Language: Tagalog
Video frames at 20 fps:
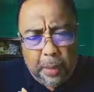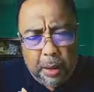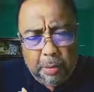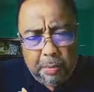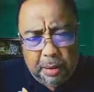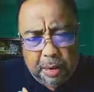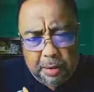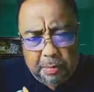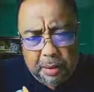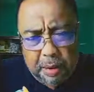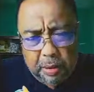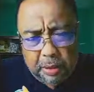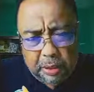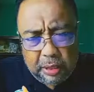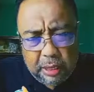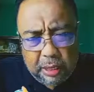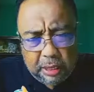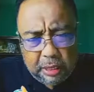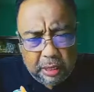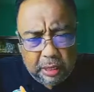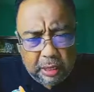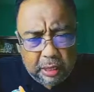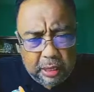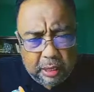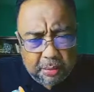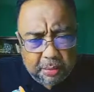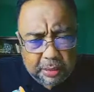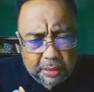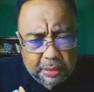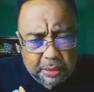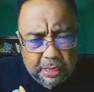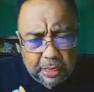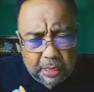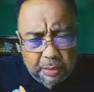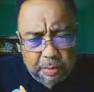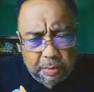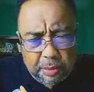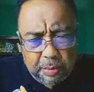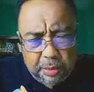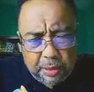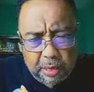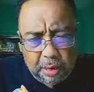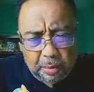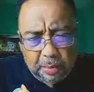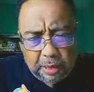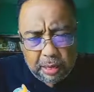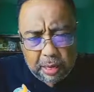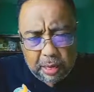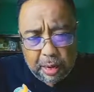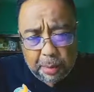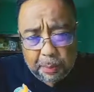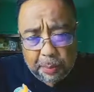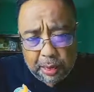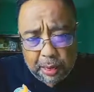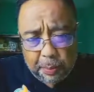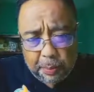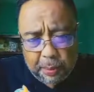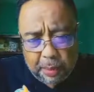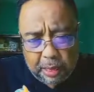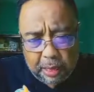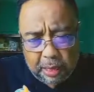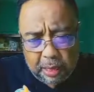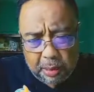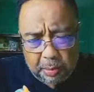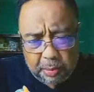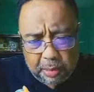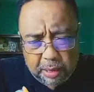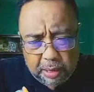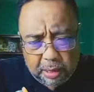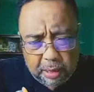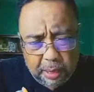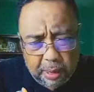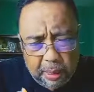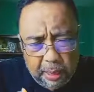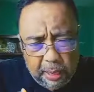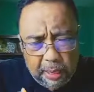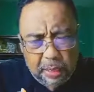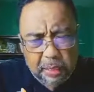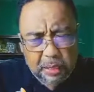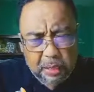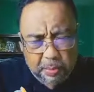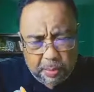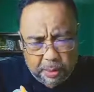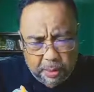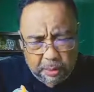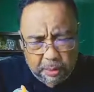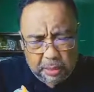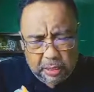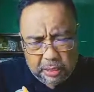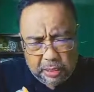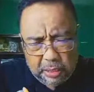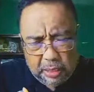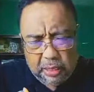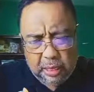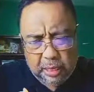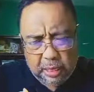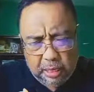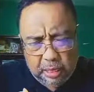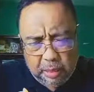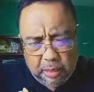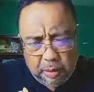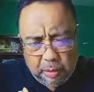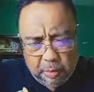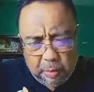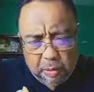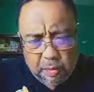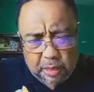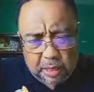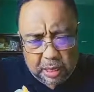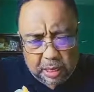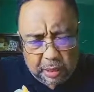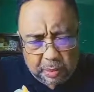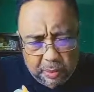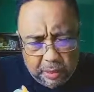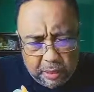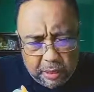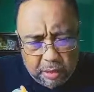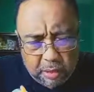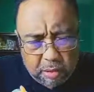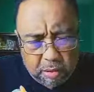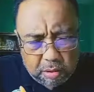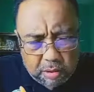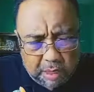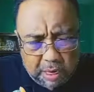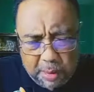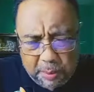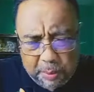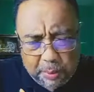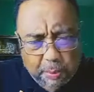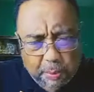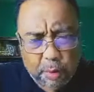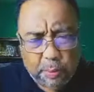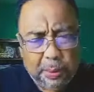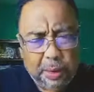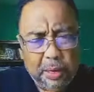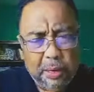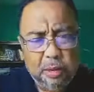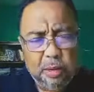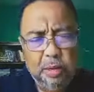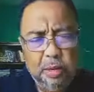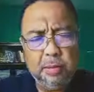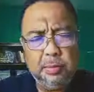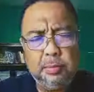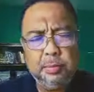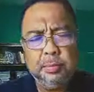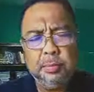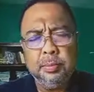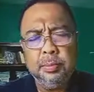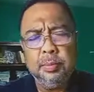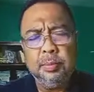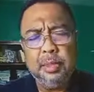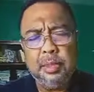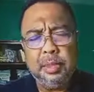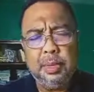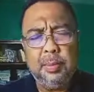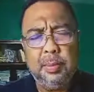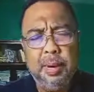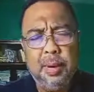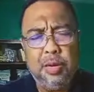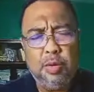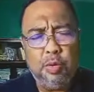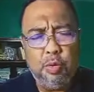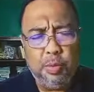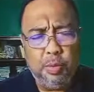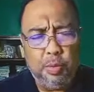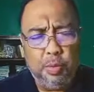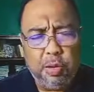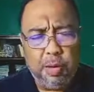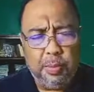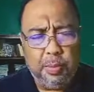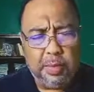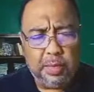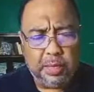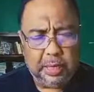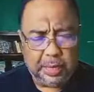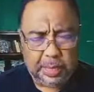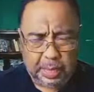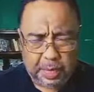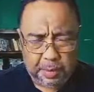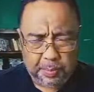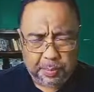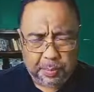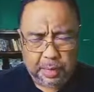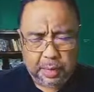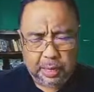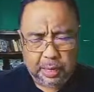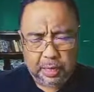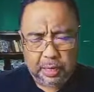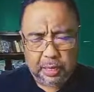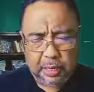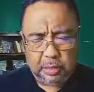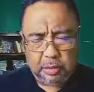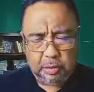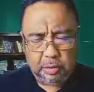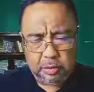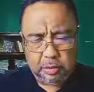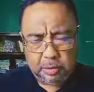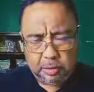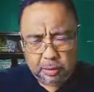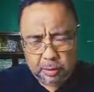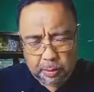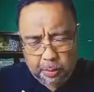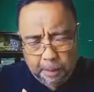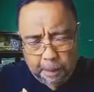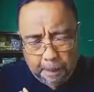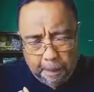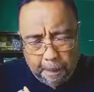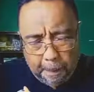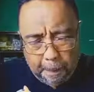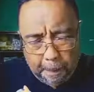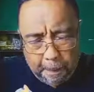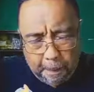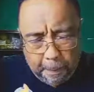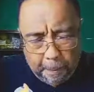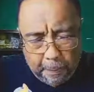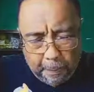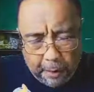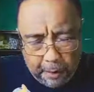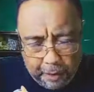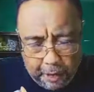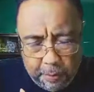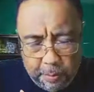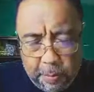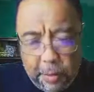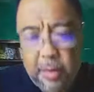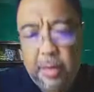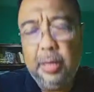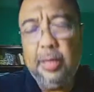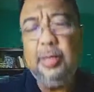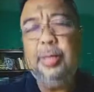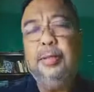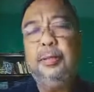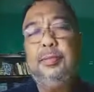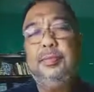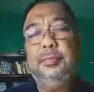ng mga bawat letra na lalabas sa aking bibig ay maging kapakipakinabang sa bawat isang nakikinig po sa gabing ito. Salamat po, Panginoon. Samahan niyo po kami sa tanging pangalan ni Jesus. Amen.